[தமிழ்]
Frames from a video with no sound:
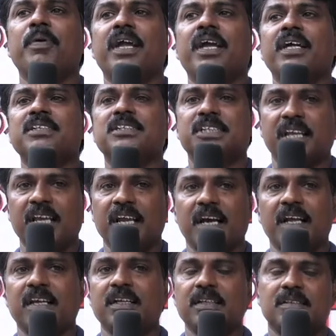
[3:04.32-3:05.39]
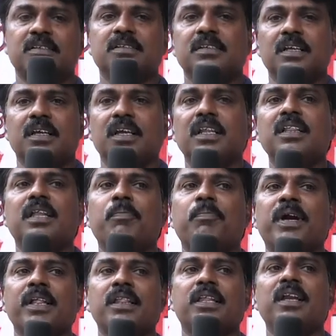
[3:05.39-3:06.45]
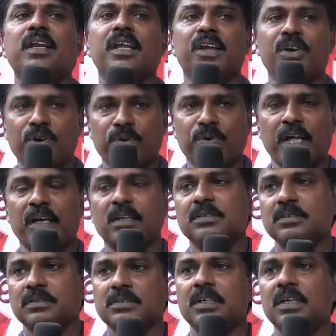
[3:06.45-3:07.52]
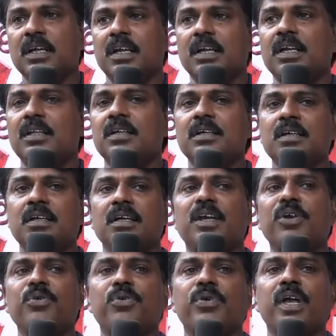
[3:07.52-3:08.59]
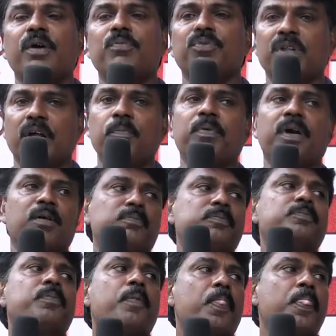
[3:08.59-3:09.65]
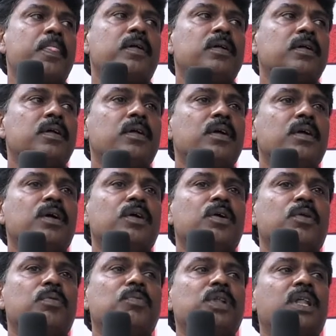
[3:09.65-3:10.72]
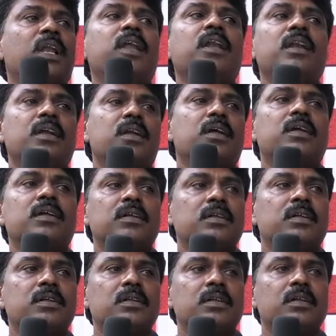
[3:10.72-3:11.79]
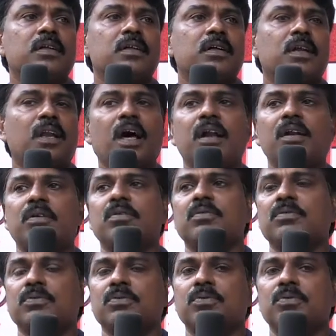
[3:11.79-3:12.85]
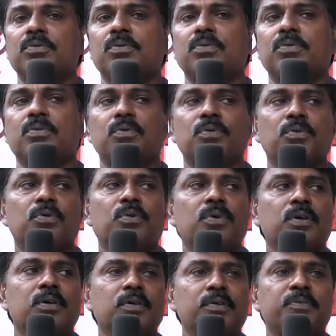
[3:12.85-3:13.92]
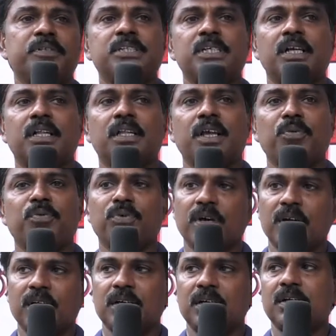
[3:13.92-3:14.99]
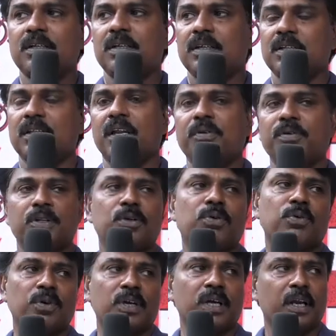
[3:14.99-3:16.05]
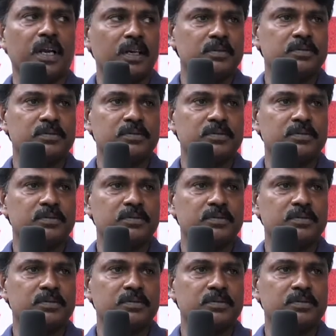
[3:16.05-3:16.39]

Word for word: பெயர் ஸ்ரீஹரி இந்த படத்தின் இயக்குனர் இது என்னுடைய முதல் படம் முதலில் நான் ஒரு விஷயத்தை உங்களுக்கு தெரிவித்துக் கொள்கிறேன்